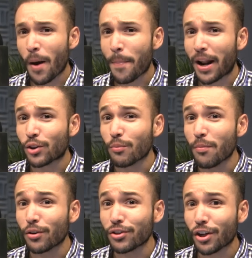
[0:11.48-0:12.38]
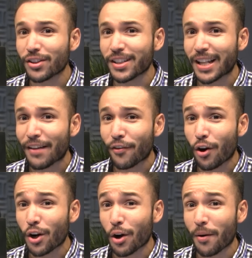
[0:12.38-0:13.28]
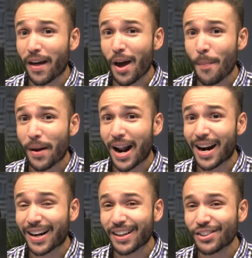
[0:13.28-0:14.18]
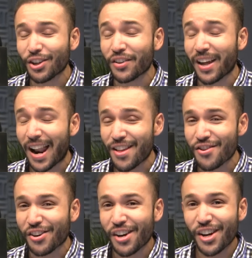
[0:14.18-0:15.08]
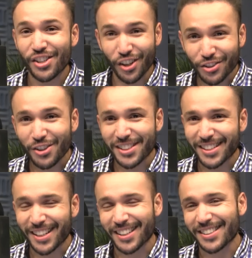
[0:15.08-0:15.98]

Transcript: esperando un montón de teléfonos y novedades para el resto del año. Yo soy César